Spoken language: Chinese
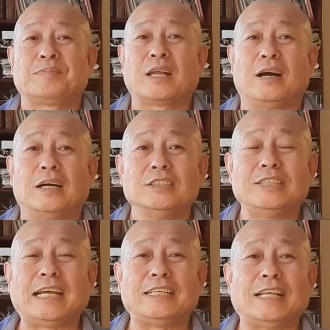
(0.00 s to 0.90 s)
啊一
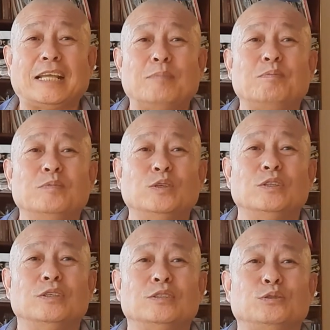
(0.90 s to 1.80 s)
点一点，
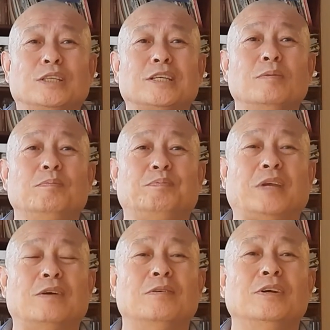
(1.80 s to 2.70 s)
嗯，削成
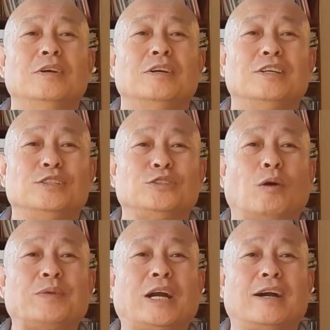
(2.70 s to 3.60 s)
平呃
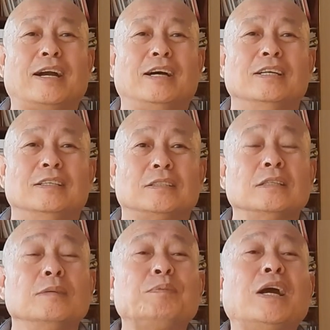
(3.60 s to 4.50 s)
小片儿啊，
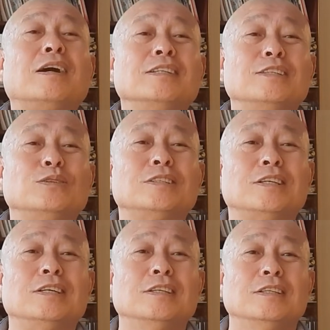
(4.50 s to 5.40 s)
等等片儿呢，就
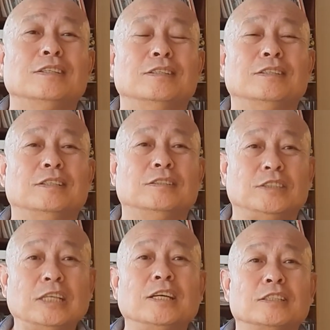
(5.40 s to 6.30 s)
是嗯
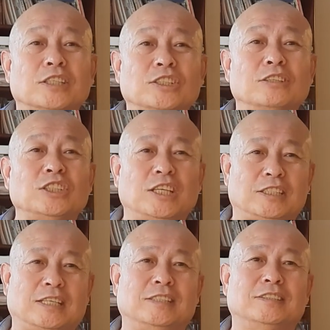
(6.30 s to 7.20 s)
尽量的相切
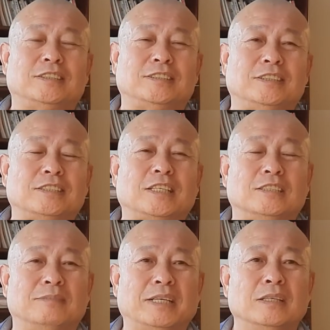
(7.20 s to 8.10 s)
才能形
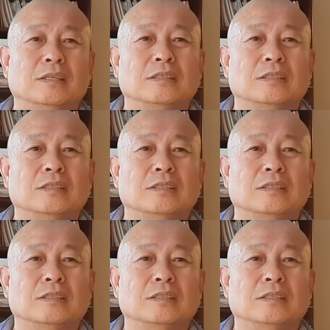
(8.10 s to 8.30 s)
成的嘛。